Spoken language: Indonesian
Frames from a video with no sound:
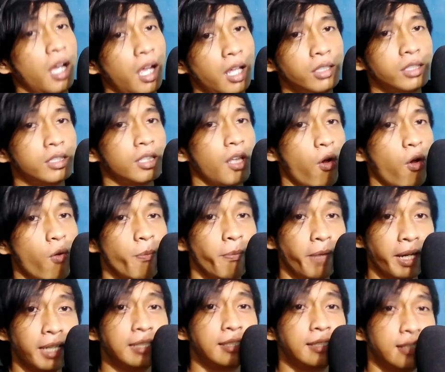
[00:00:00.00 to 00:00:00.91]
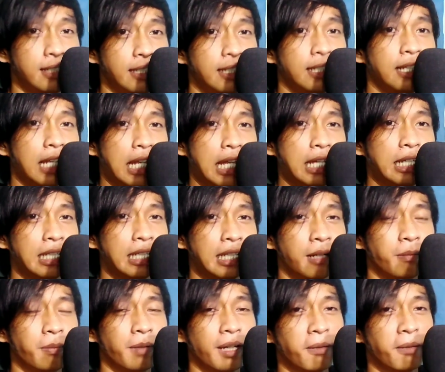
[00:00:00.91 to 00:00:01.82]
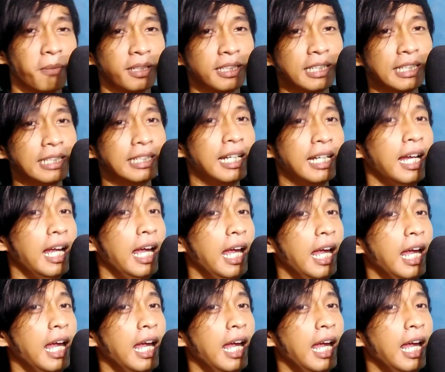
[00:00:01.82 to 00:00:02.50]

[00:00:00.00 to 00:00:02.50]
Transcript: it's so amazing lagi ya pendapatannya